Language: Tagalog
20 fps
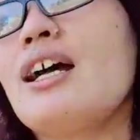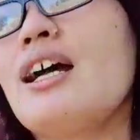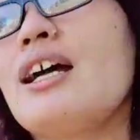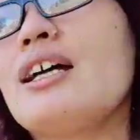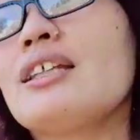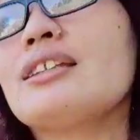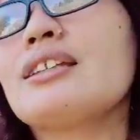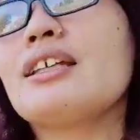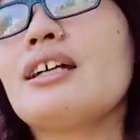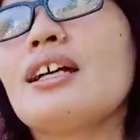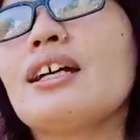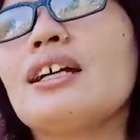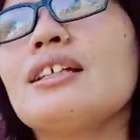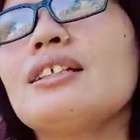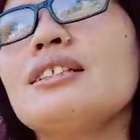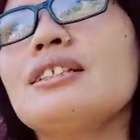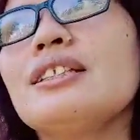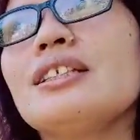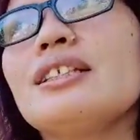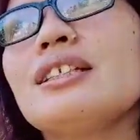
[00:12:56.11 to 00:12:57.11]
At uh,
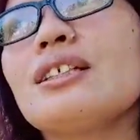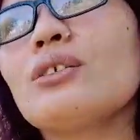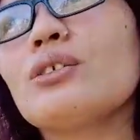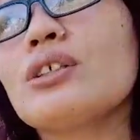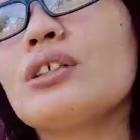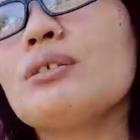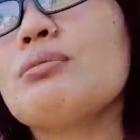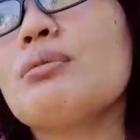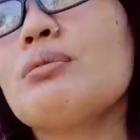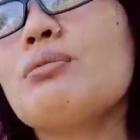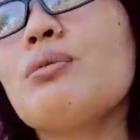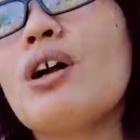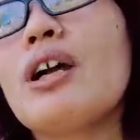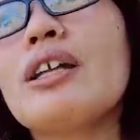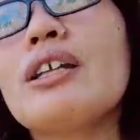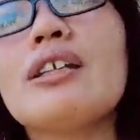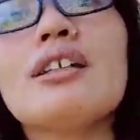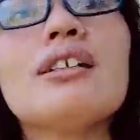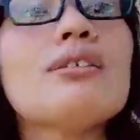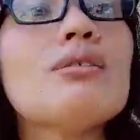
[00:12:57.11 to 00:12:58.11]
hindi rin ako
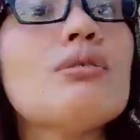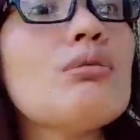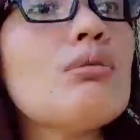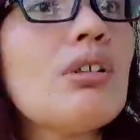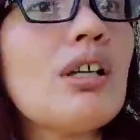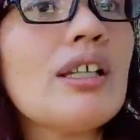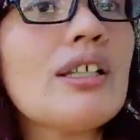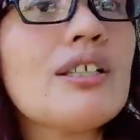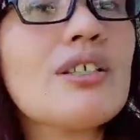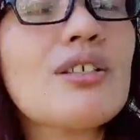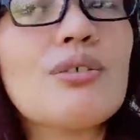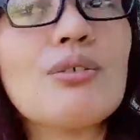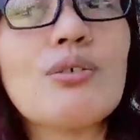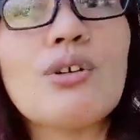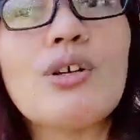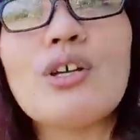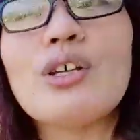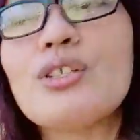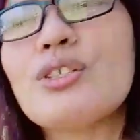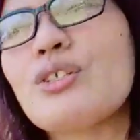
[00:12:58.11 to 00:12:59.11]
nabubuhay ng gulay. So,
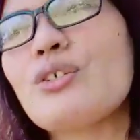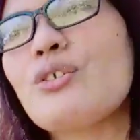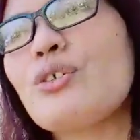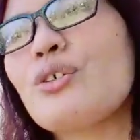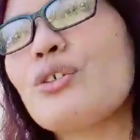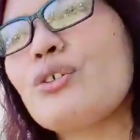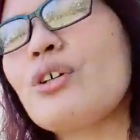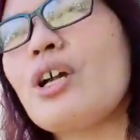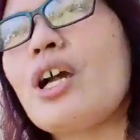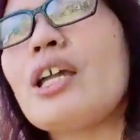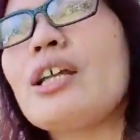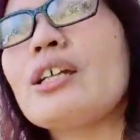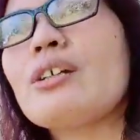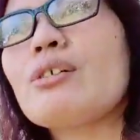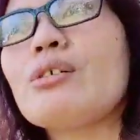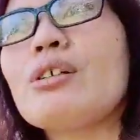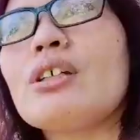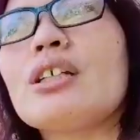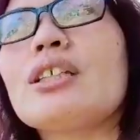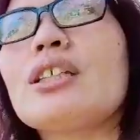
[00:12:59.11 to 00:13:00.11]
siguro yung kaya
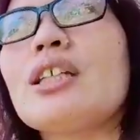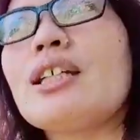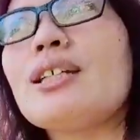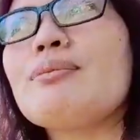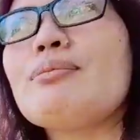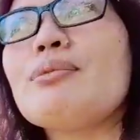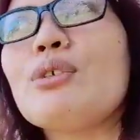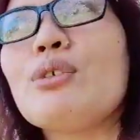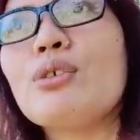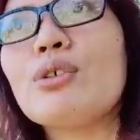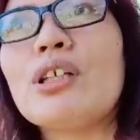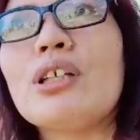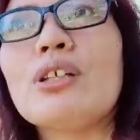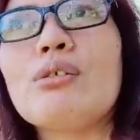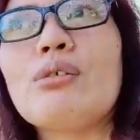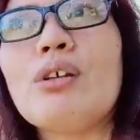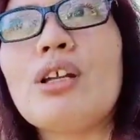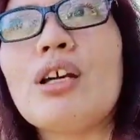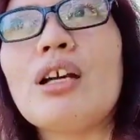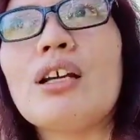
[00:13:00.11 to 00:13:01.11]
ko lang itanim noon,
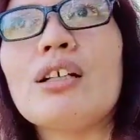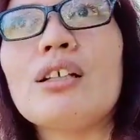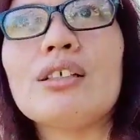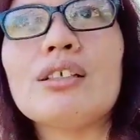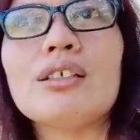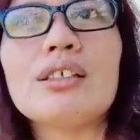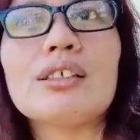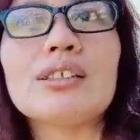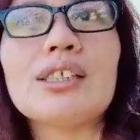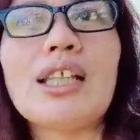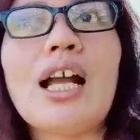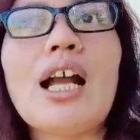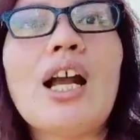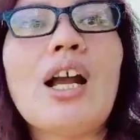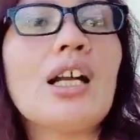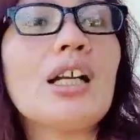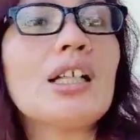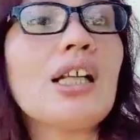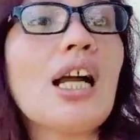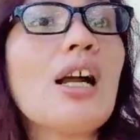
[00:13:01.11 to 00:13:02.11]
ano lang, tang
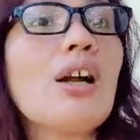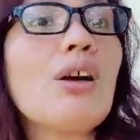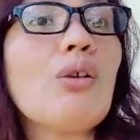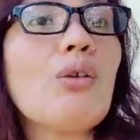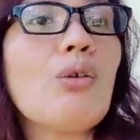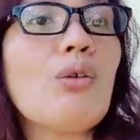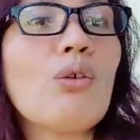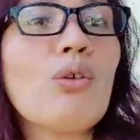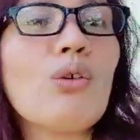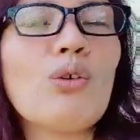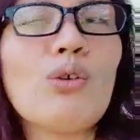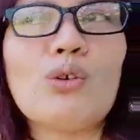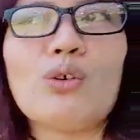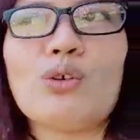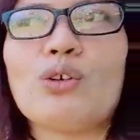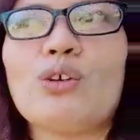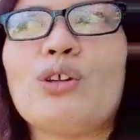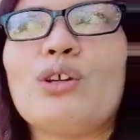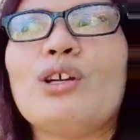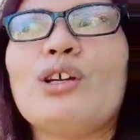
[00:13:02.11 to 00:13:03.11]
kangkong
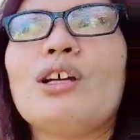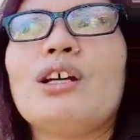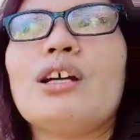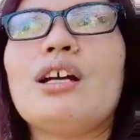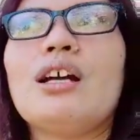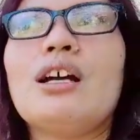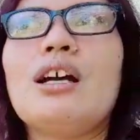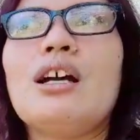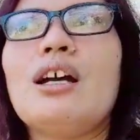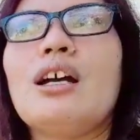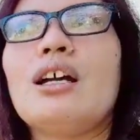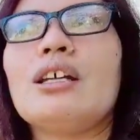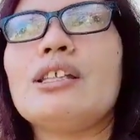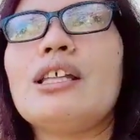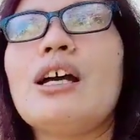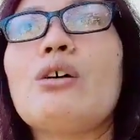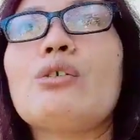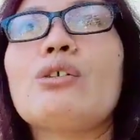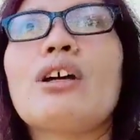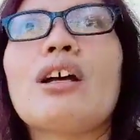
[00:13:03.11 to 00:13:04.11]
or uh,
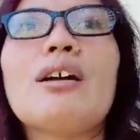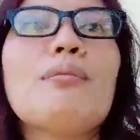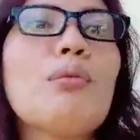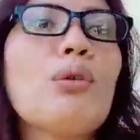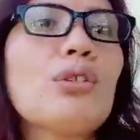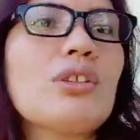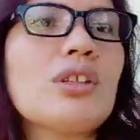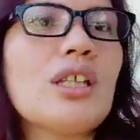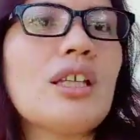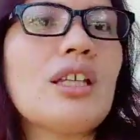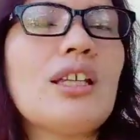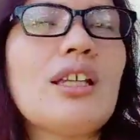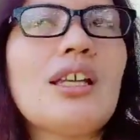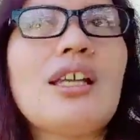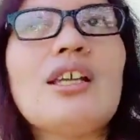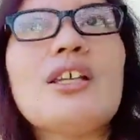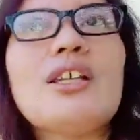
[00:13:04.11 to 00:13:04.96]
dahon ng kamote.